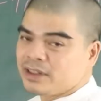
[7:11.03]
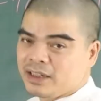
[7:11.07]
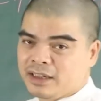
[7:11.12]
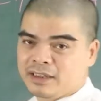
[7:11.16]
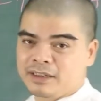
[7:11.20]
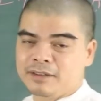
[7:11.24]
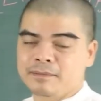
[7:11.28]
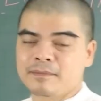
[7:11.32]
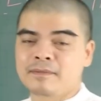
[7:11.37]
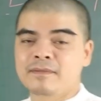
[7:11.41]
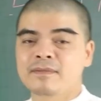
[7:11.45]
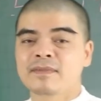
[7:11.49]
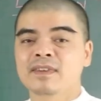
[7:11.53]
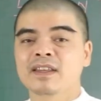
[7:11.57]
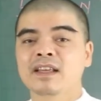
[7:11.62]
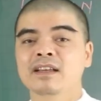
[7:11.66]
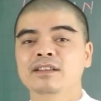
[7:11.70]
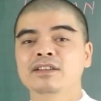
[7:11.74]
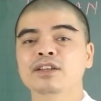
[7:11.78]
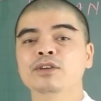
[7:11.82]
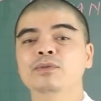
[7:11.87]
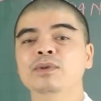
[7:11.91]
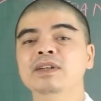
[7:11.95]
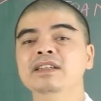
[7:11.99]
tận ấy,
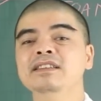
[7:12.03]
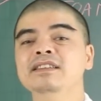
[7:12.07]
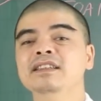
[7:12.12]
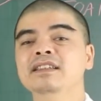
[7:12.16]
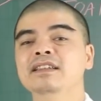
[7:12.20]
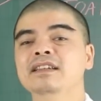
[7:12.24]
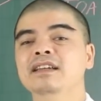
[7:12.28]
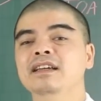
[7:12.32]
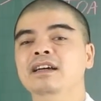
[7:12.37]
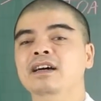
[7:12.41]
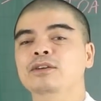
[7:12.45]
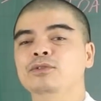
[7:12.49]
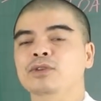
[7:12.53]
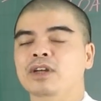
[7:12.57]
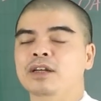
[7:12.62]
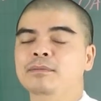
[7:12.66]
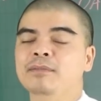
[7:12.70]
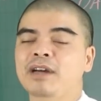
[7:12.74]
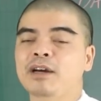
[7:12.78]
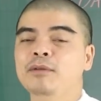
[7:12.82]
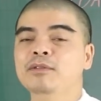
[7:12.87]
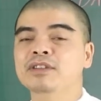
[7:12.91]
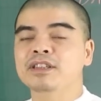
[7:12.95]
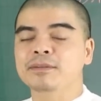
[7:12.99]
thì quý anh chị tuổi Ất
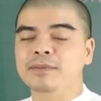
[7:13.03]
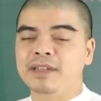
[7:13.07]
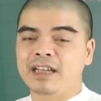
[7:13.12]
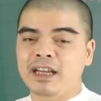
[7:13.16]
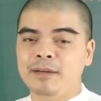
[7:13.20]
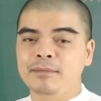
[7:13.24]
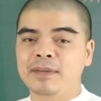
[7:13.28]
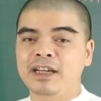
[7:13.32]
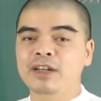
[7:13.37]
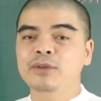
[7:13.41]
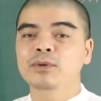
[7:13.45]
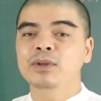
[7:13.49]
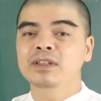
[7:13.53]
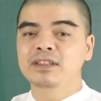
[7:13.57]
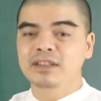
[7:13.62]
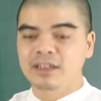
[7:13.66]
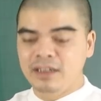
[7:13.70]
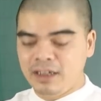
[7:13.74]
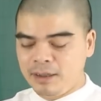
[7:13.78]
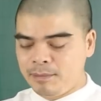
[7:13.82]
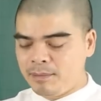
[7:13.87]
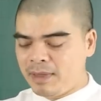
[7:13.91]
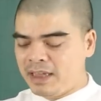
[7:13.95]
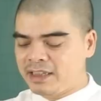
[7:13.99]
Mão 1975 hãy luôn nhớ
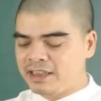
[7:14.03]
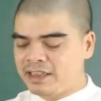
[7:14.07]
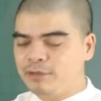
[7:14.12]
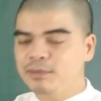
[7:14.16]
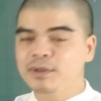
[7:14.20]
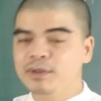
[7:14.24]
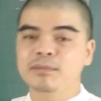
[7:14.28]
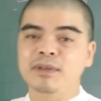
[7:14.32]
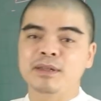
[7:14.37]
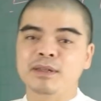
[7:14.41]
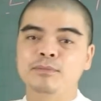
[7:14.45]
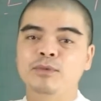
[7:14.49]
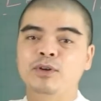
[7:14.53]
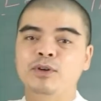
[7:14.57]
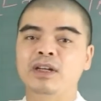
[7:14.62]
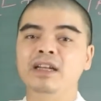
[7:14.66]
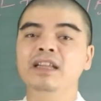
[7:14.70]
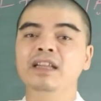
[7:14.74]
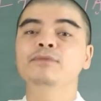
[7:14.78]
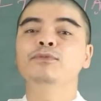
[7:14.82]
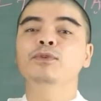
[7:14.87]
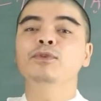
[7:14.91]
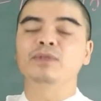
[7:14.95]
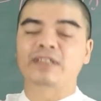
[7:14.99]
là mang theo bên mình một cái
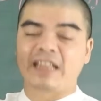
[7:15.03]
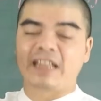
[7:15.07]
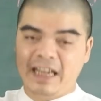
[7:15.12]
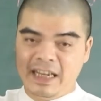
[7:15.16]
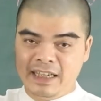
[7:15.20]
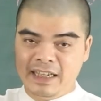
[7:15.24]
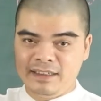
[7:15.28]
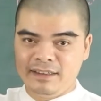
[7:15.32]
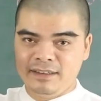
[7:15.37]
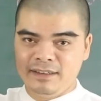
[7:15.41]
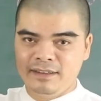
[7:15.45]
linh phù giải hạn.